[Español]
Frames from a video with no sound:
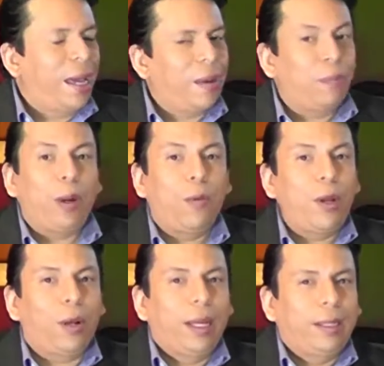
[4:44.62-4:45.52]
eh, pero
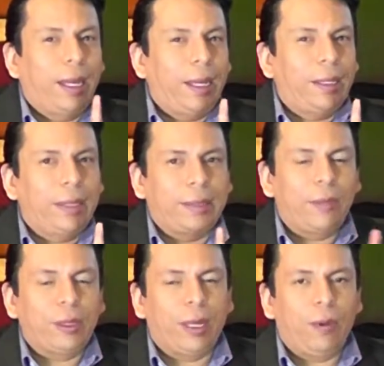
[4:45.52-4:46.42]
bueno, eh,
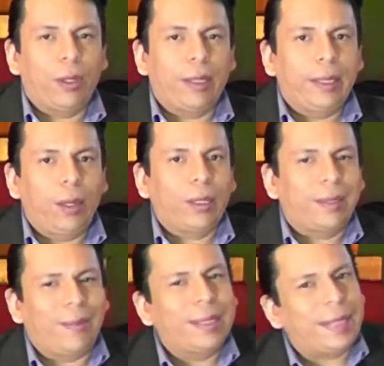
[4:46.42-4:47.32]
decíamos en el bloque anterior que
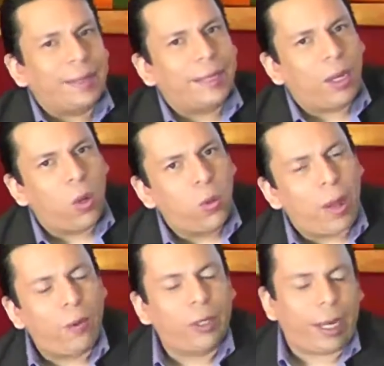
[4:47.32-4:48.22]
te besaste con
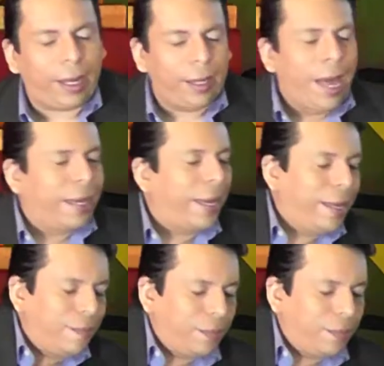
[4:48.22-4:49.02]
una mujer. ¿Qué